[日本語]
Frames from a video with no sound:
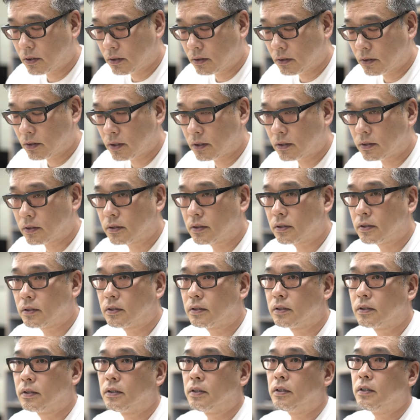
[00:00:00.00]
いうことです
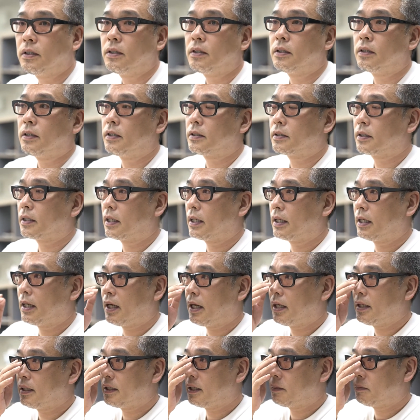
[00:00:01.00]
ですからや
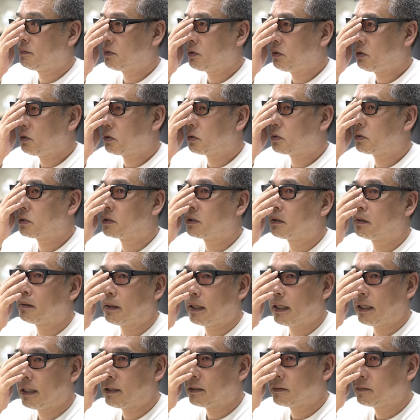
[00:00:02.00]
はりねプロというの
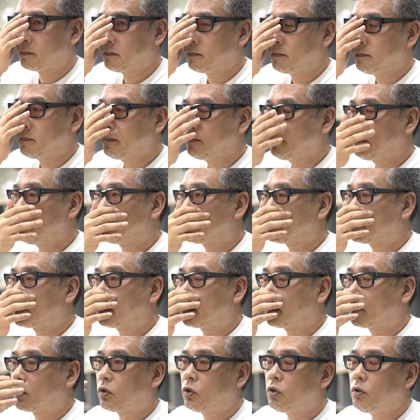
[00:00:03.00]
は、はい、
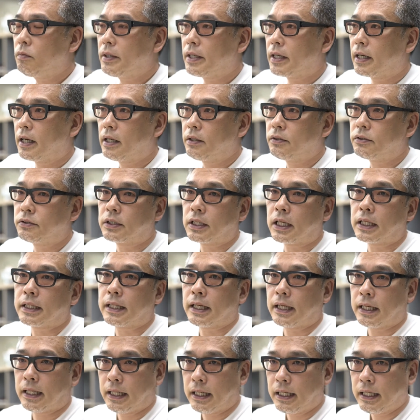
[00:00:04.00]
興味がある
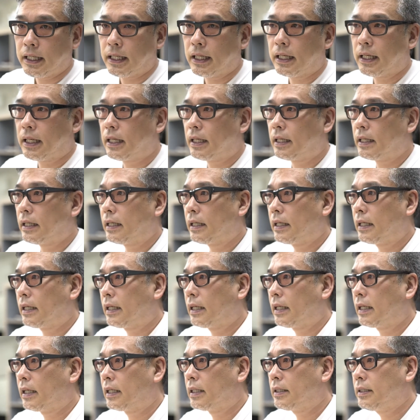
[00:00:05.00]

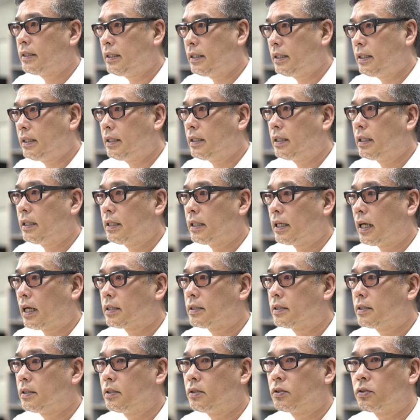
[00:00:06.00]
方に
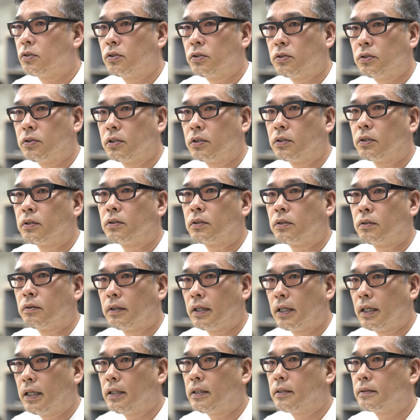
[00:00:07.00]
発信するっていうこと
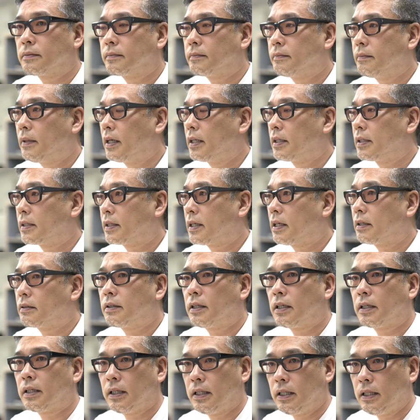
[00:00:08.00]
は、うん、まあ比較
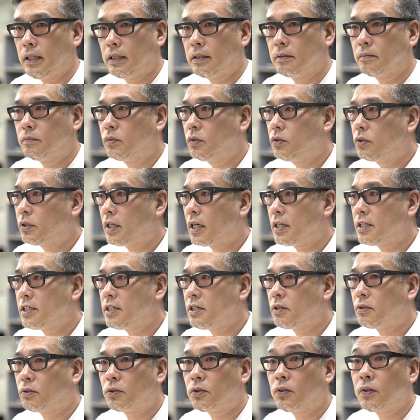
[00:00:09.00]
的難
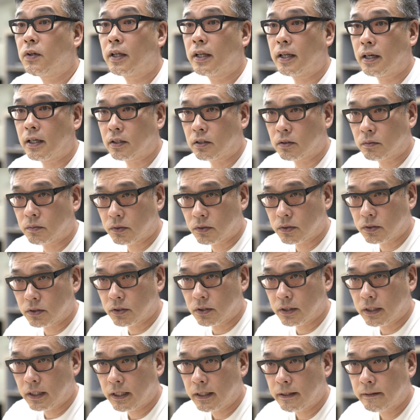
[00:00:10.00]
しいことではないと思うんです
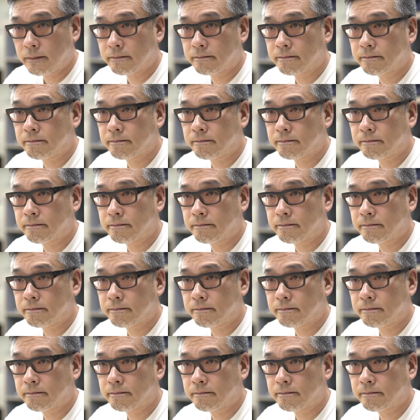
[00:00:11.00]
よね。そ